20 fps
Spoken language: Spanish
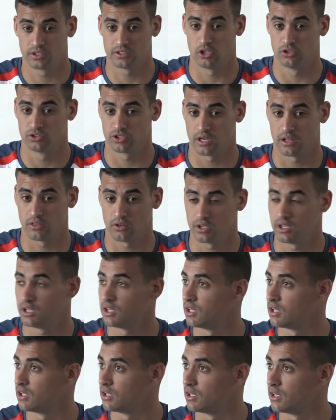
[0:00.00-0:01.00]
he estado entrenando allí
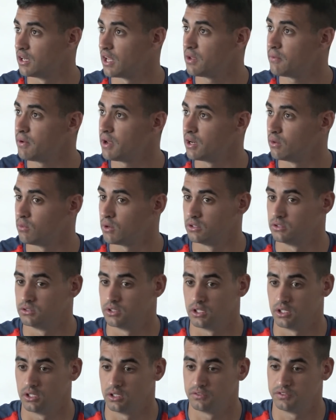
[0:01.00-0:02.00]
en, Eibar y bueno,
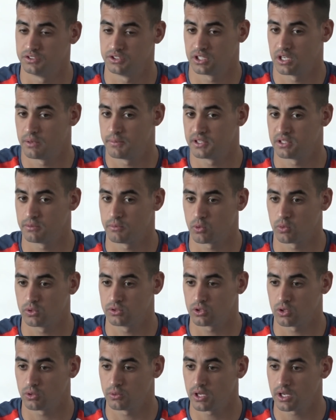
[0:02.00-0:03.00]
físicamente me
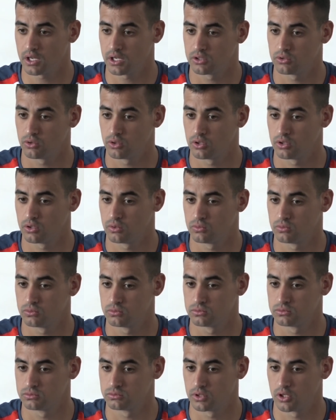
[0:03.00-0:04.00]
encuentro bien, estoy
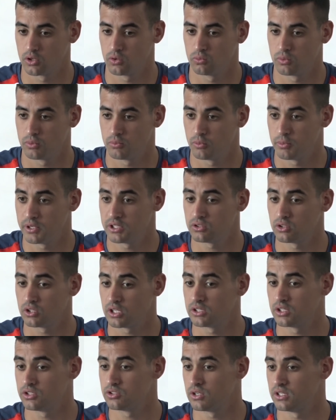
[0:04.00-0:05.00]
en, un buen momento,
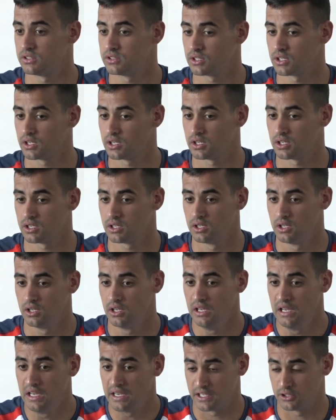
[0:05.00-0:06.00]
ya te he dicho antes
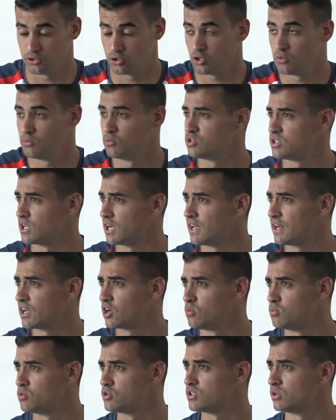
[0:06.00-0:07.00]
que, estoy con muchas ganas,
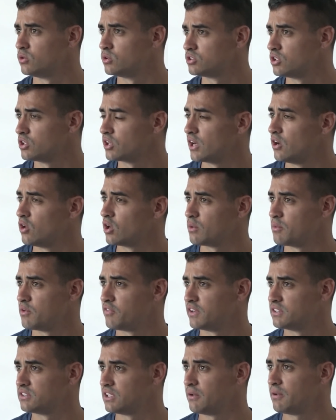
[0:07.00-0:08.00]
con mucha ilusión, que era lo que me
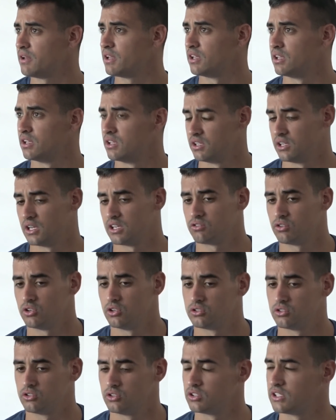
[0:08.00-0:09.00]
faltaba y, y eso
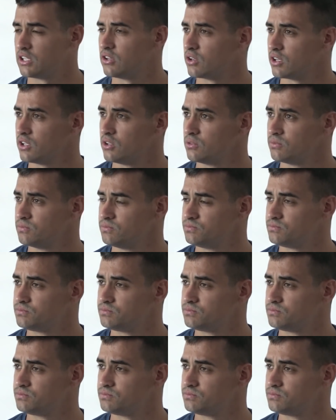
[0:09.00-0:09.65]
lo estoy notando aquí, ¿no?